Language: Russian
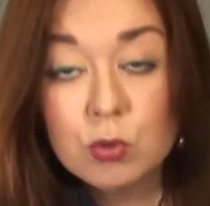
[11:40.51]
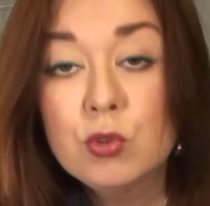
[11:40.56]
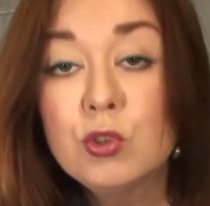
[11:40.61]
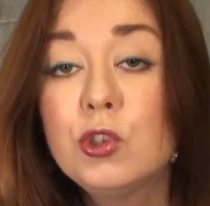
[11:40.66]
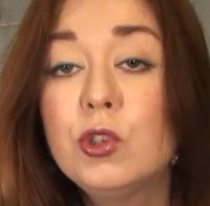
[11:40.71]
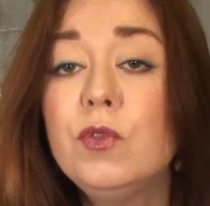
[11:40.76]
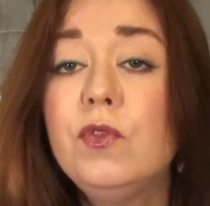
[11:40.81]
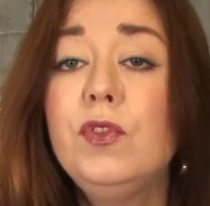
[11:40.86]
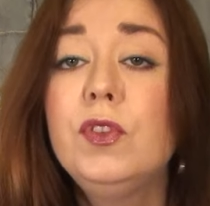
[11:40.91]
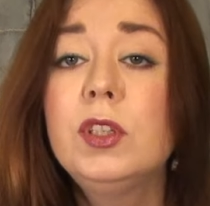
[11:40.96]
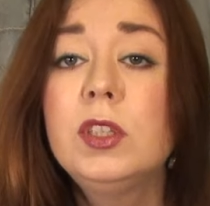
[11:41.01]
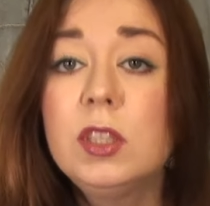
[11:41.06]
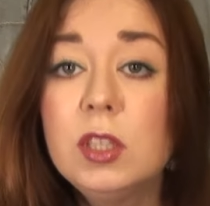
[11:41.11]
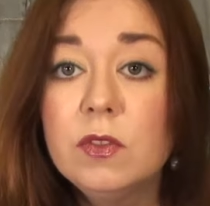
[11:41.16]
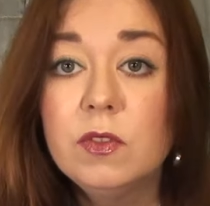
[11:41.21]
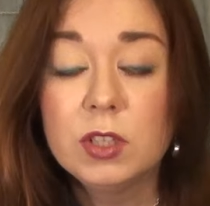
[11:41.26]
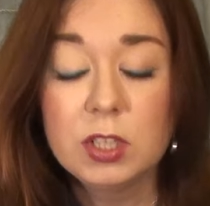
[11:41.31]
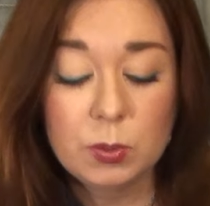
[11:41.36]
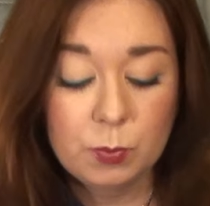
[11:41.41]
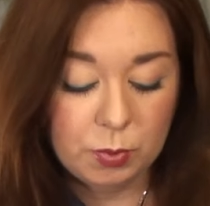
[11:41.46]
Он еще
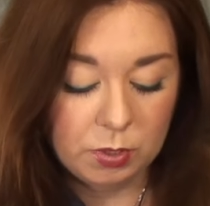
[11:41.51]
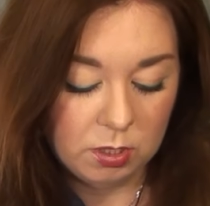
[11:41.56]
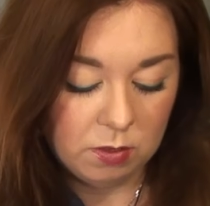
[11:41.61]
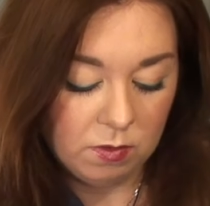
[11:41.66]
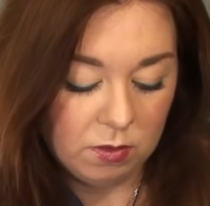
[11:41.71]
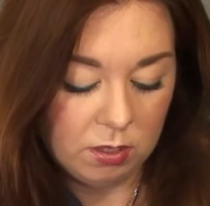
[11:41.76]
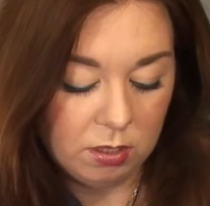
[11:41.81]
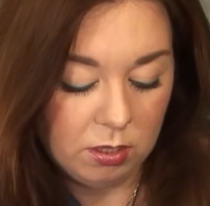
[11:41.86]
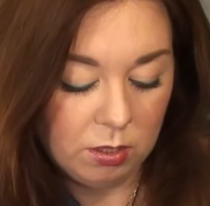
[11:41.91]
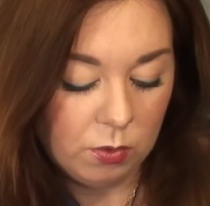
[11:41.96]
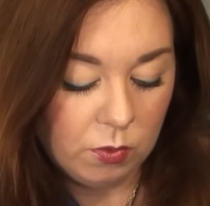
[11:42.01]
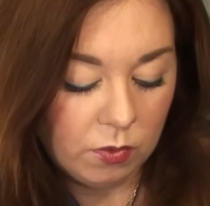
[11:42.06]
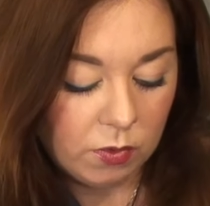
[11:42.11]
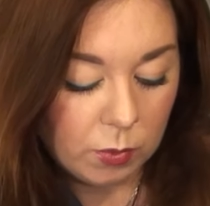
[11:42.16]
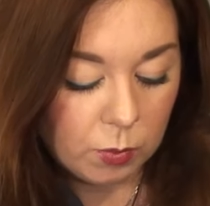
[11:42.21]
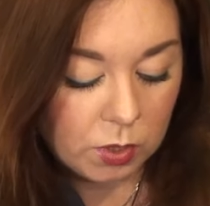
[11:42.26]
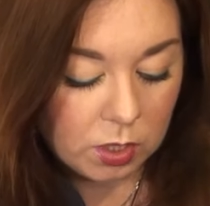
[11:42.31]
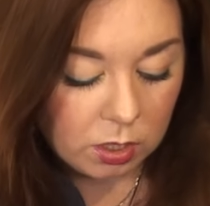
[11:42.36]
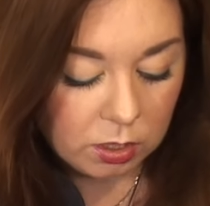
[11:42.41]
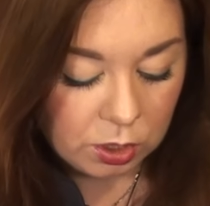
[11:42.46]
эффективность подтвердил во
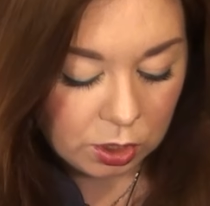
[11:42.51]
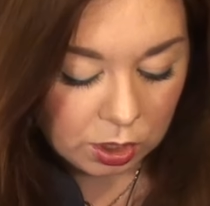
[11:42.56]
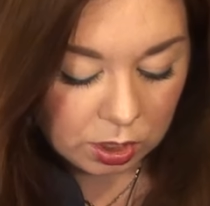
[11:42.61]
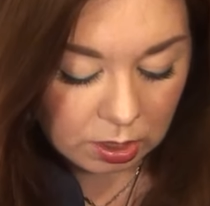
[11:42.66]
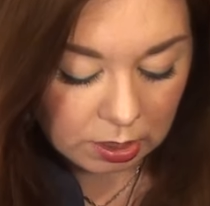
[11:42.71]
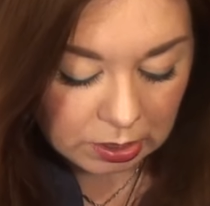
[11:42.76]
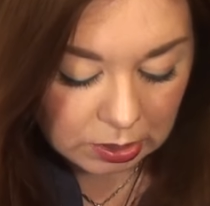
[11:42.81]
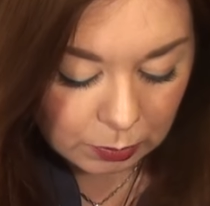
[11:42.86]
время клинических